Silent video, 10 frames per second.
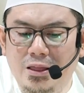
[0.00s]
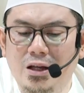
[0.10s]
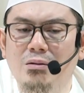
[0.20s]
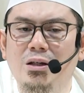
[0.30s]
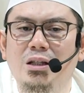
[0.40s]

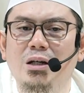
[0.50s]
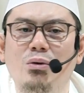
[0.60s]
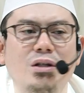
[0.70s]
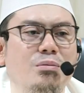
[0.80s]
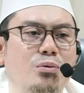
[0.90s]
Dan kita
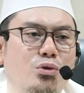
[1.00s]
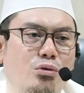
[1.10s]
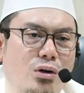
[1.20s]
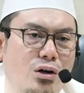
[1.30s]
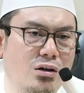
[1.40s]
wajib
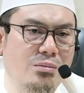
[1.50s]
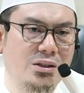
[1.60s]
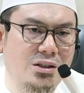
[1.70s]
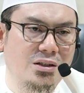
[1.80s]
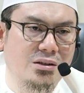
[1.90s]
untuk
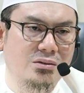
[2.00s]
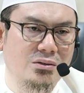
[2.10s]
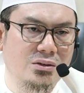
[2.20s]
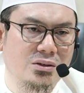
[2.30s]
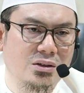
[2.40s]
menghormatinya.
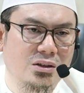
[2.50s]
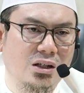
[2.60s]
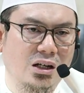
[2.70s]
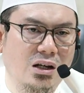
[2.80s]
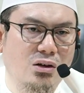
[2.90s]

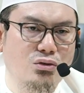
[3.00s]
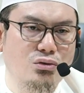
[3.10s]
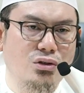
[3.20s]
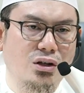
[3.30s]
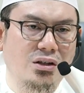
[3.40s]
Karena
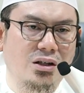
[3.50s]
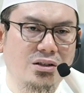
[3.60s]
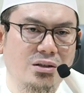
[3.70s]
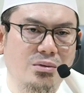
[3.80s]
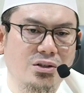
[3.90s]
Rasul Shallallahu
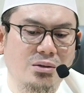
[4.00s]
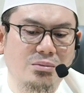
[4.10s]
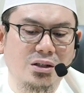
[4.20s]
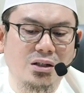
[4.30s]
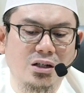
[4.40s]
Alaihi Wasallam
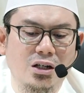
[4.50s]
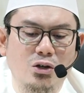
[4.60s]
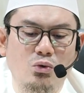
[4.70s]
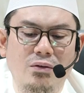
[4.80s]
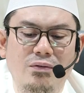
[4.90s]
bersabda,
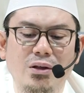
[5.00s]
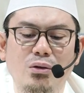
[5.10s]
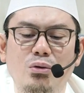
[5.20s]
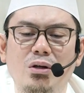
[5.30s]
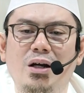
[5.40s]
"Wa
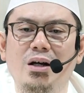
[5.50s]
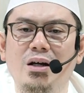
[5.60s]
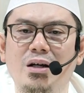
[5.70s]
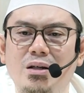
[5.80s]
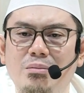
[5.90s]
fadlul
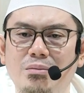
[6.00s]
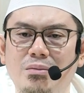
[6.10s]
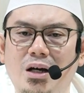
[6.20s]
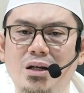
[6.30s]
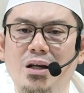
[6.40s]
alim
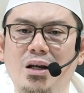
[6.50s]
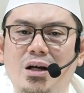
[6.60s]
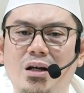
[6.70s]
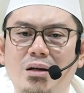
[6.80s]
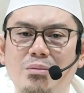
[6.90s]
ala
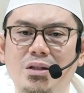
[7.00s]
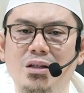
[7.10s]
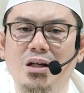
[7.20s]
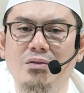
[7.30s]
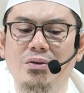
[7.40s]
abid
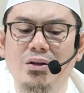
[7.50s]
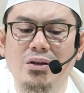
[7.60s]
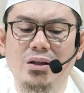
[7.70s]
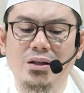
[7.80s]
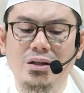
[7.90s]
ka
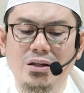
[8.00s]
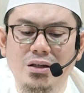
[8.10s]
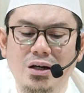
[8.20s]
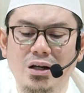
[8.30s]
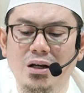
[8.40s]

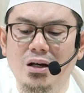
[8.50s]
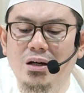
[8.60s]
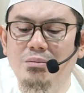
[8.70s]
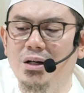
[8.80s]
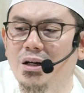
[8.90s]
fadli
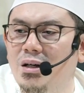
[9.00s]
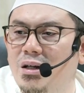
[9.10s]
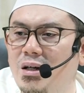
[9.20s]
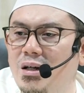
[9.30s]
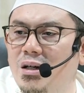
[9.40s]
al-qamar
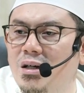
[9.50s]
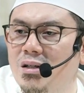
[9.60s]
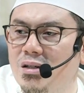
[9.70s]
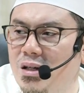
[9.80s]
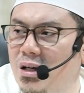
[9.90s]
ala
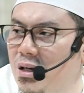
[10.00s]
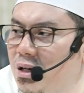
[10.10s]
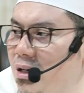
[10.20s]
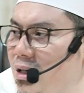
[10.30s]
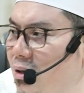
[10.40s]

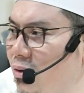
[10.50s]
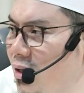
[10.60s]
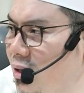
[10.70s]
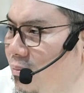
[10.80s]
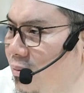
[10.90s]
sairil
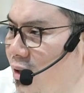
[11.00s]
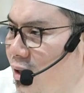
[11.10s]
kawakib."